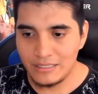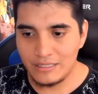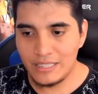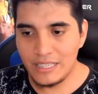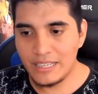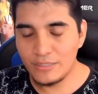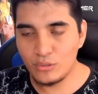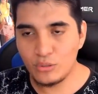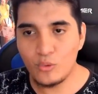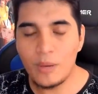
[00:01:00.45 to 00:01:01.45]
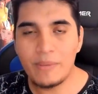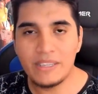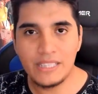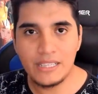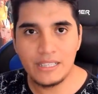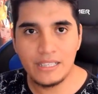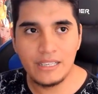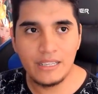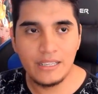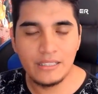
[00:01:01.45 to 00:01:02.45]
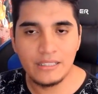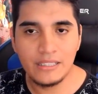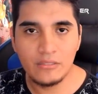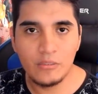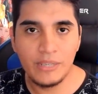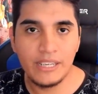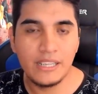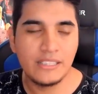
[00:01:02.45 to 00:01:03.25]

de que esto no va a pasar en Latinoamérica.